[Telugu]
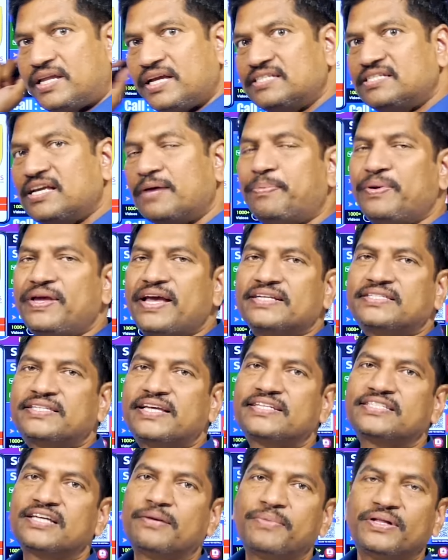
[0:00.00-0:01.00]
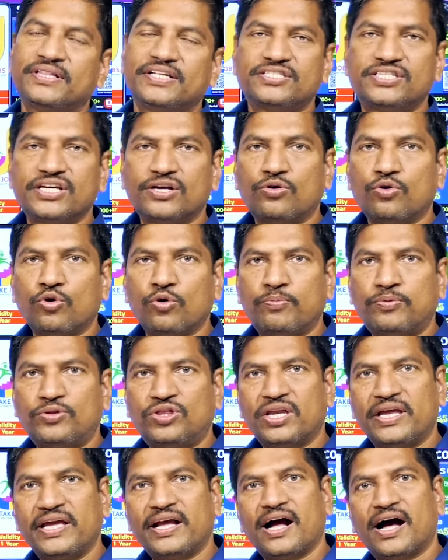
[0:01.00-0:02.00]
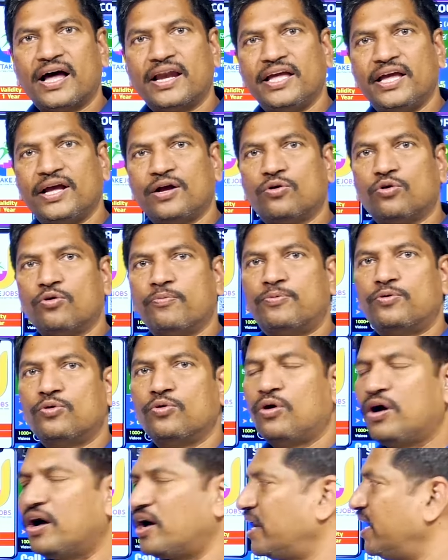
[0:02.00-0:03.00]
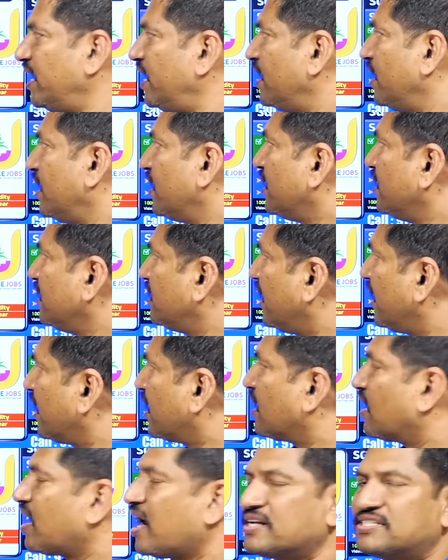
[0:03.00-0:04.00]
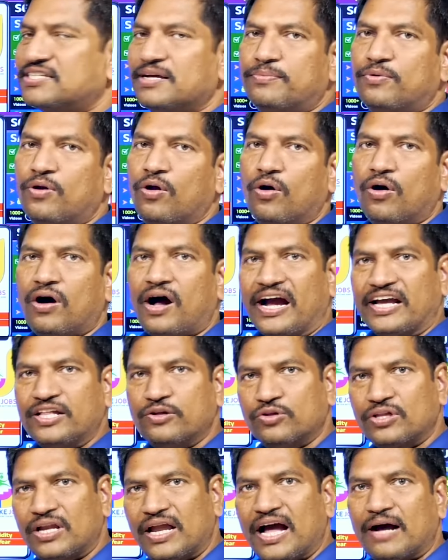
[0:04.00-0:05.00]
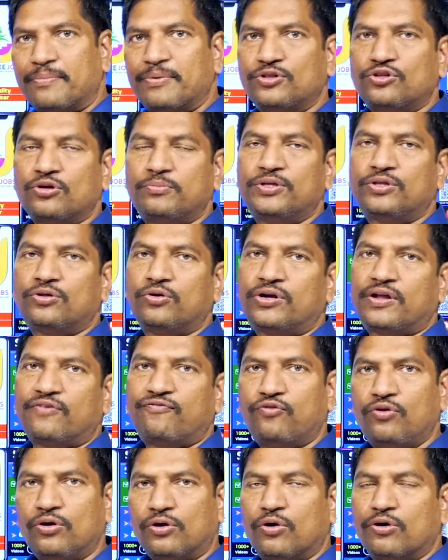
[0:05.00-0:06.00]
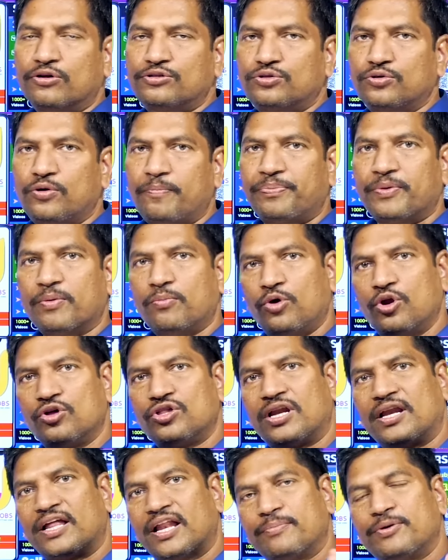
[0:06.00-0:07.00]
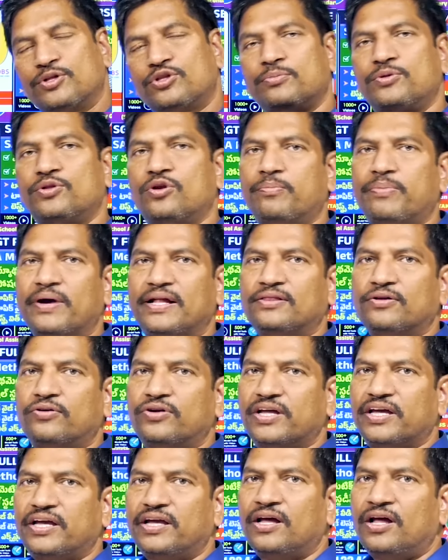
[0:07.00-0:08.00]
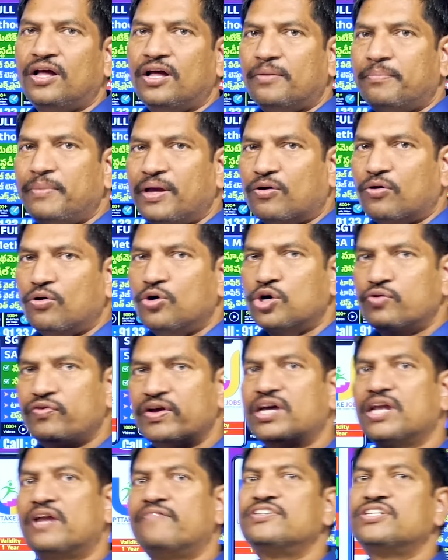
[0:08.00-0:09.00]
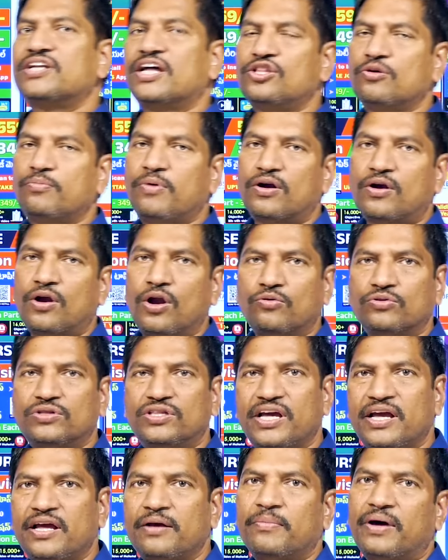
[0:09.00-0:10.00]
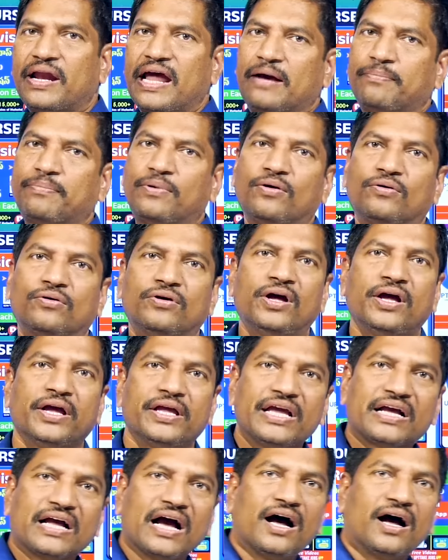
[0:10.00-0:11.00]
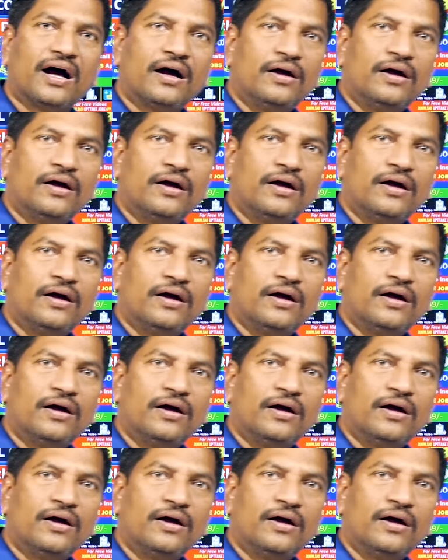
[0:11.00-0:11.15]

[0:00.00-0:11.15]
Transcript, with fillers: టీజీపీఎస్సికి సంబంధించి గ్రూప్ త్రీ కానీ గ్రూప్ టూ కానీ ఇదే కాన్సెప్ట్లో ఐదు వందల యాభై తొమ్మిది తోటి ఫుల్ కోర్సు మూడు వందల నలభై తొమ్మిది రూపాయలతోటి మీకు క్విక్ రివిజన్ అందుబాటులో ఉంది మన యాప్లో ఇక